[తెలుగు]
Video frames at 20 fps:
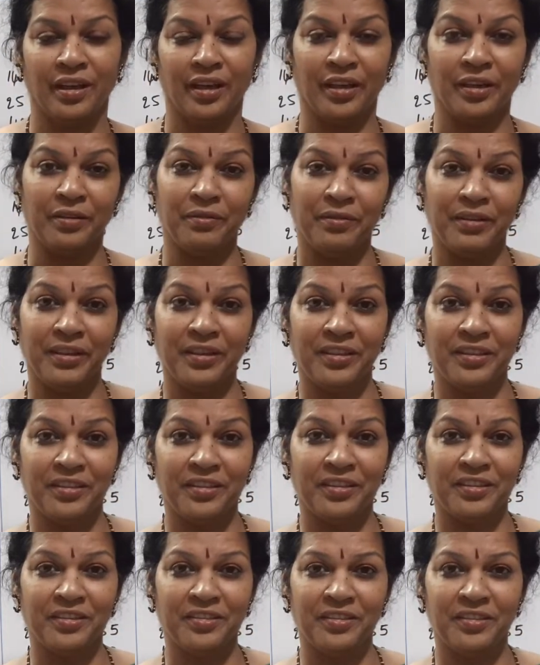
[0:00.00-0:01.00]

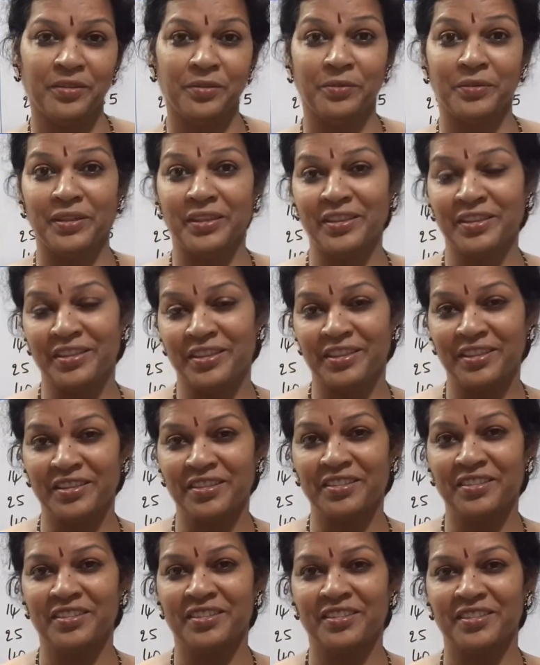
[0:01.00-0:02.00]
అన్వెయిటెడ్ వెయిటెడ్
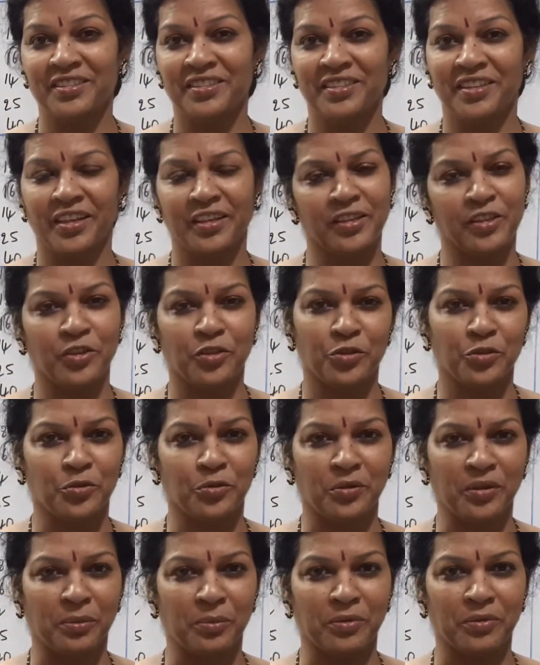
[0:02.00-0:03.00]
అని
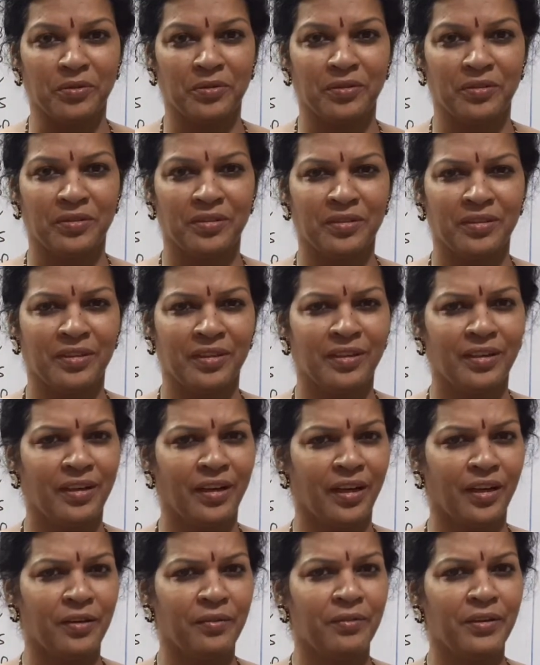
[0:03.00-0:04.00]
నేర్చుకున్నాము
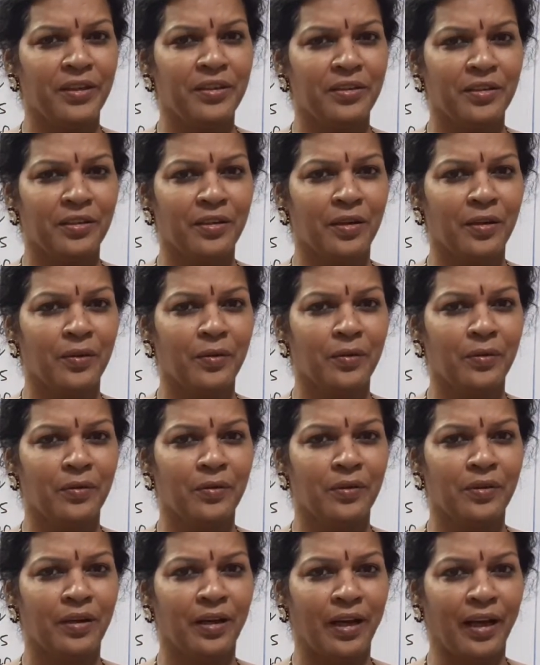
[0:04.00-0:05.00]
అన్వెయిటెడ్లో
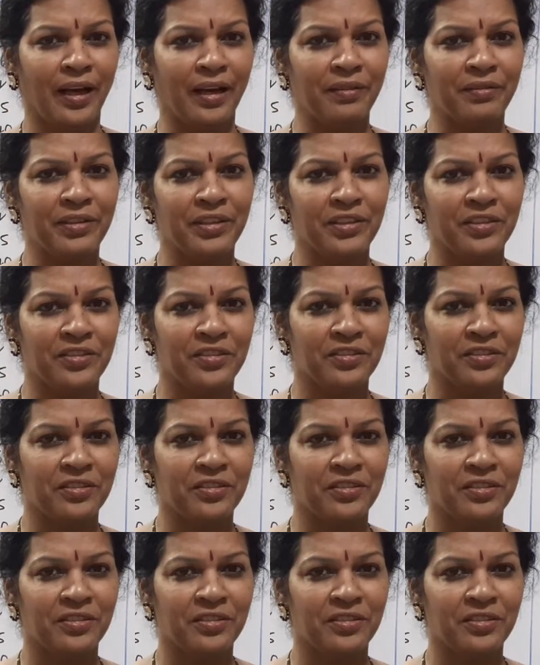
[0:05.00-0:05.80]
యావరేజ్